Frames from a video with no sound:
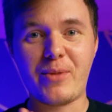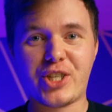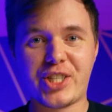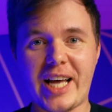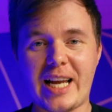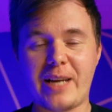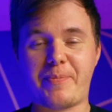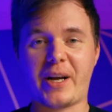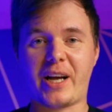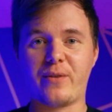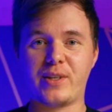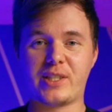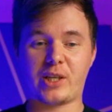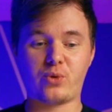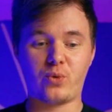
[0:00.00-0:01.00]
мы ждали, пока
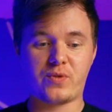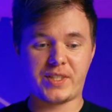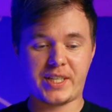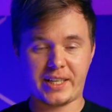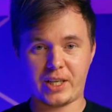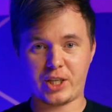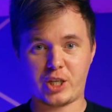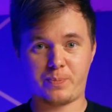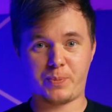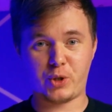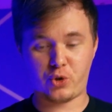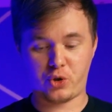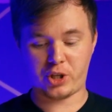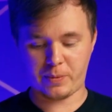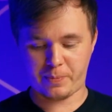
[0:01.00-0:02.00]
высохнут все наши
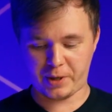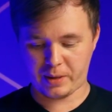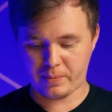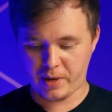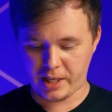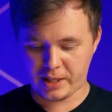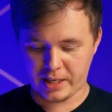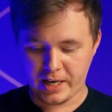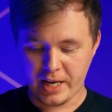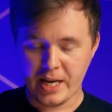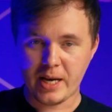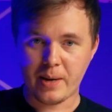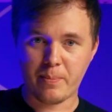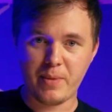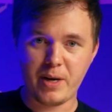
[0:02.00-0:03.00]
пишущие предметы,
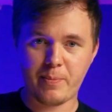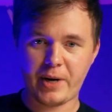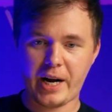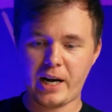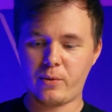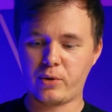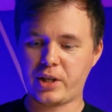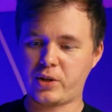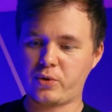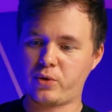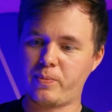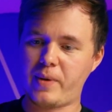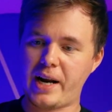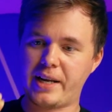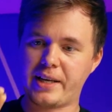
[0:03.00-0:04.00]
мы брали вот эти
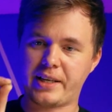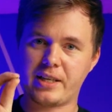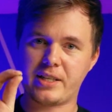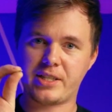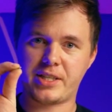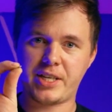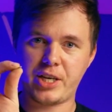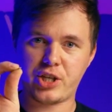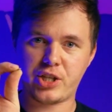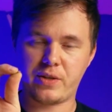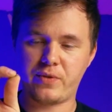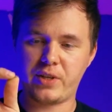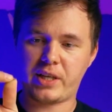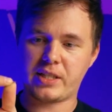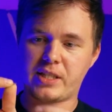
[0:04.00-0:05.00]
вот маленькие стержни,
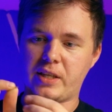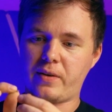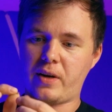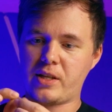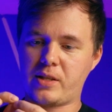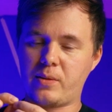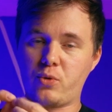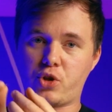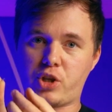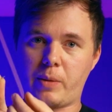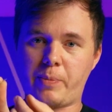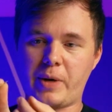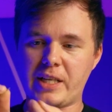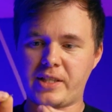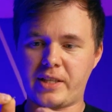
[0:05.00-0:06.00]
в них оставалось немножко
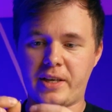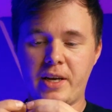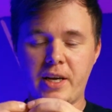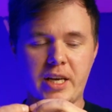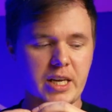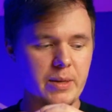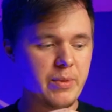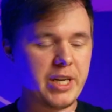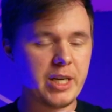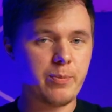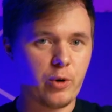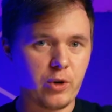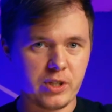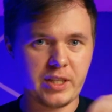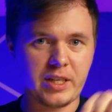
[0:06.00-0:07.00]
пасты, и мы их
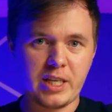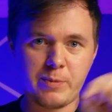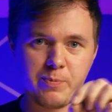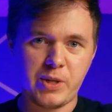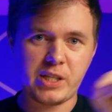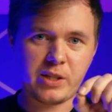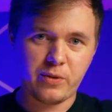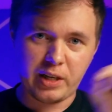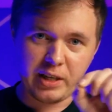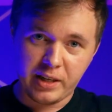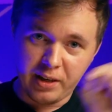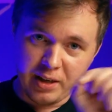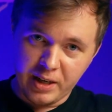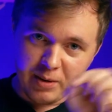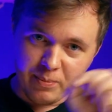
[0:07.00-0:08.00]
просто
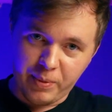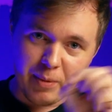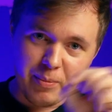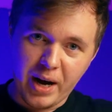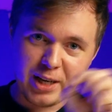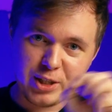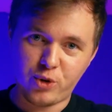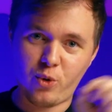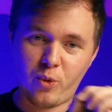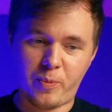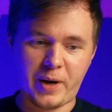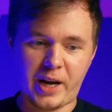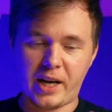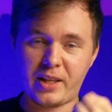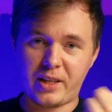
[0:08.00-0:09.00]
исписывали по максимуму,
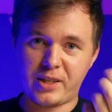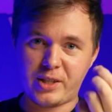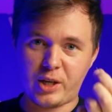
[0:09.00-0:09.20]
пока она не